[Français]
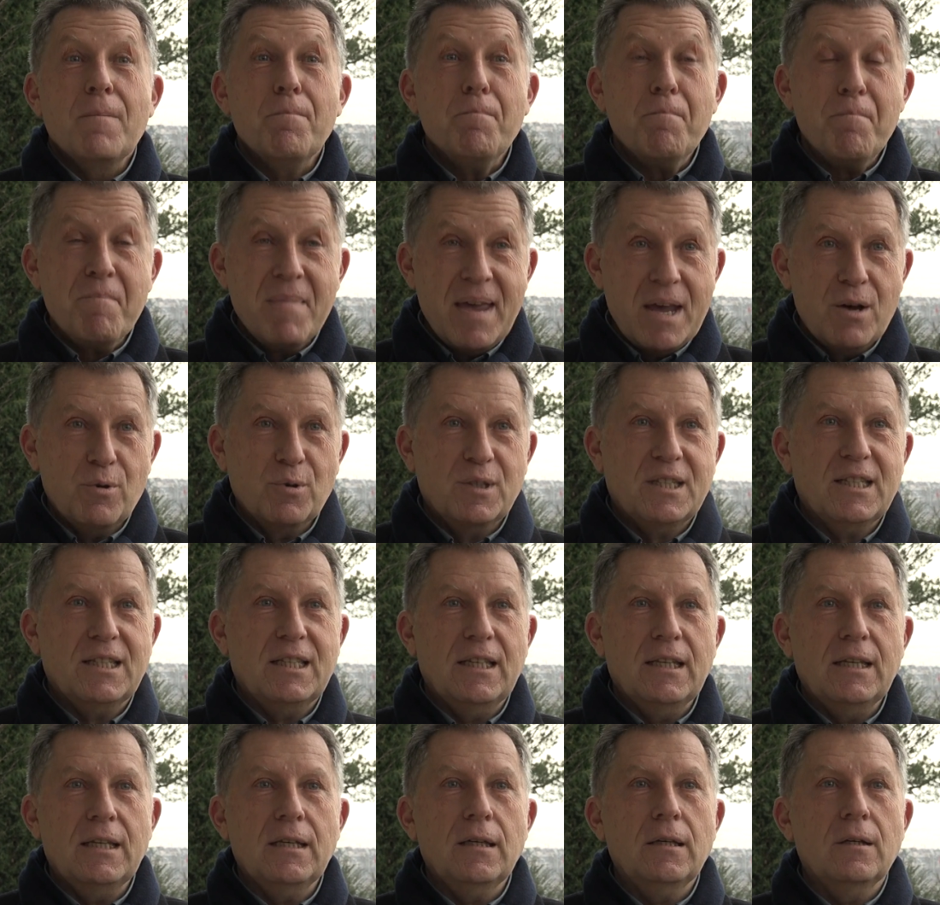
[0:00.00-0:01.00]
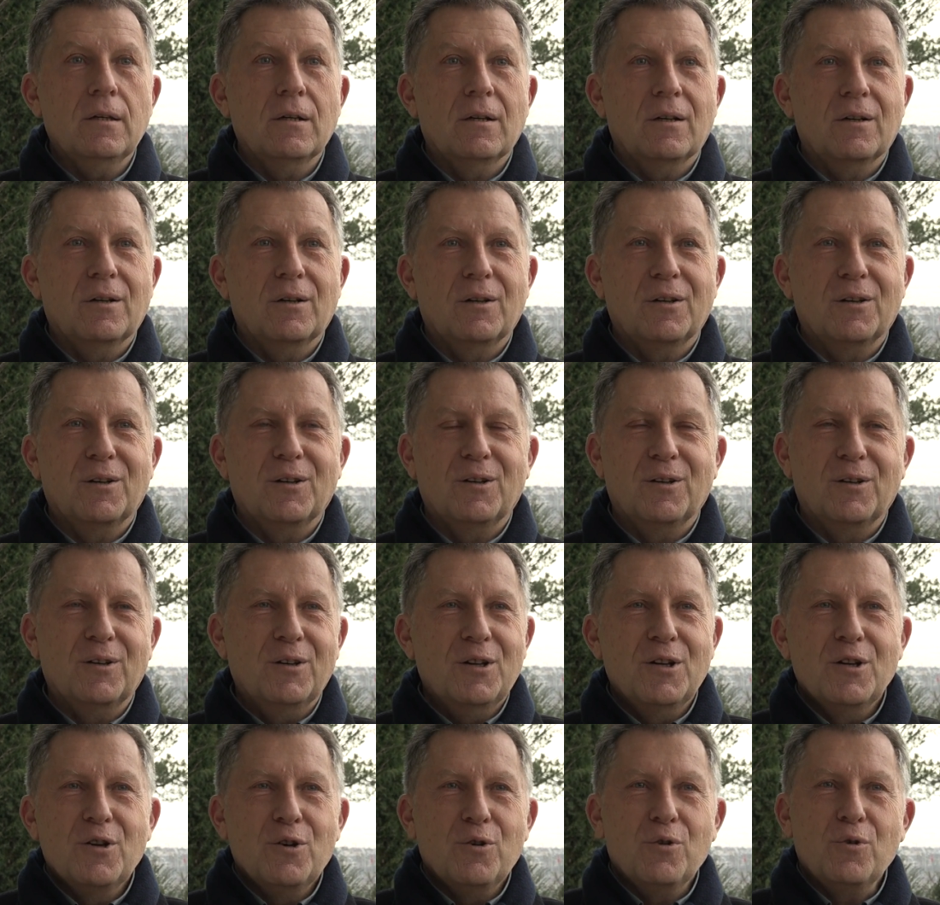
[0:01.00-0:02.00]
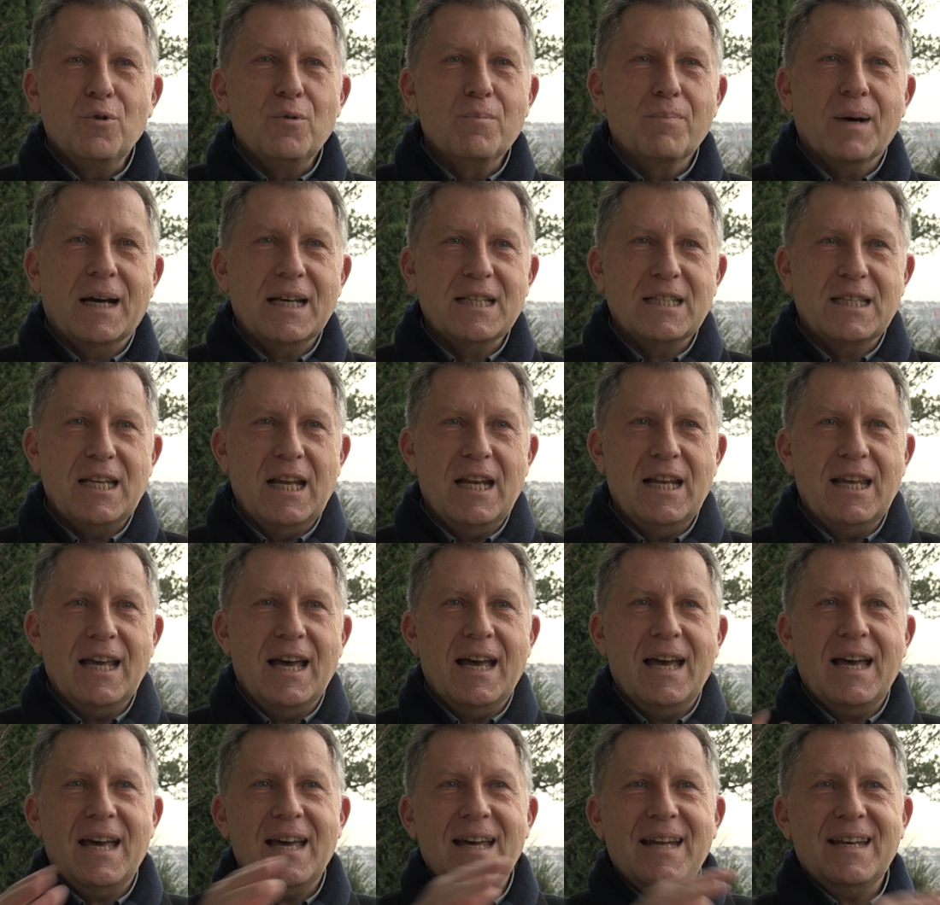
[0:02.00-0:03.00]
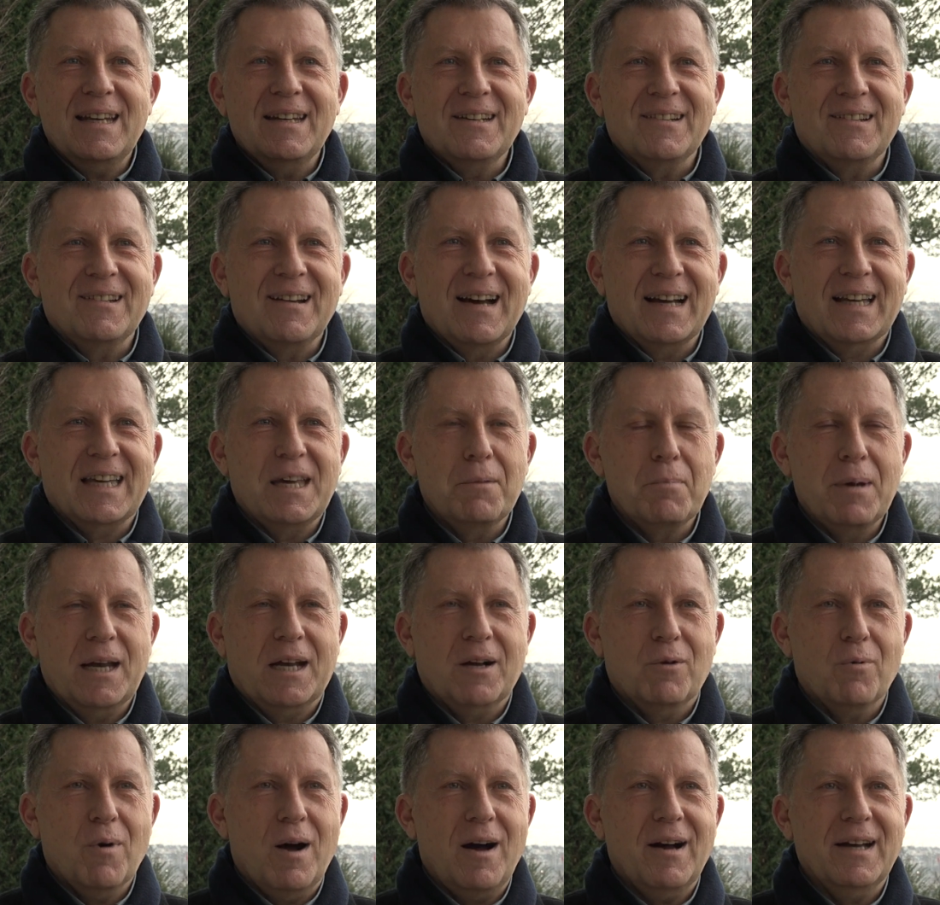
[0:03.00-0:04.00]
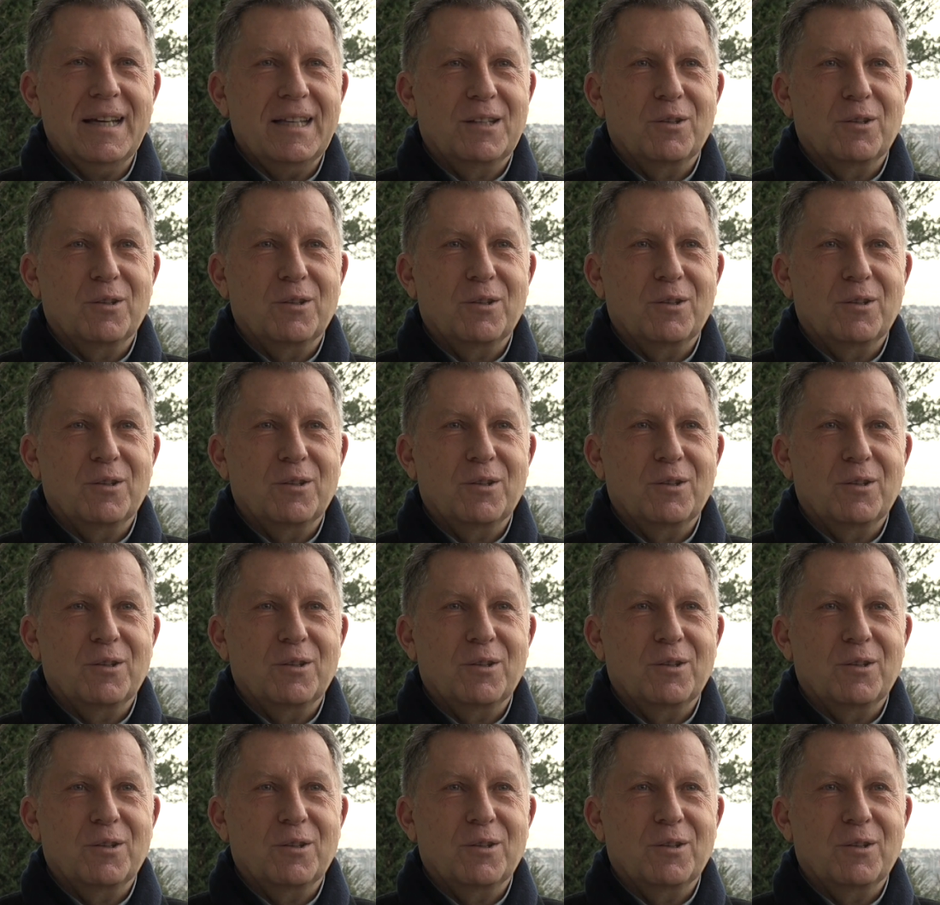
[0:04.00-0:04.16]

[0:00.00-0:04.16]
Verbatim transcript: mais aussi euh, une brésilienne, euh, un québécois.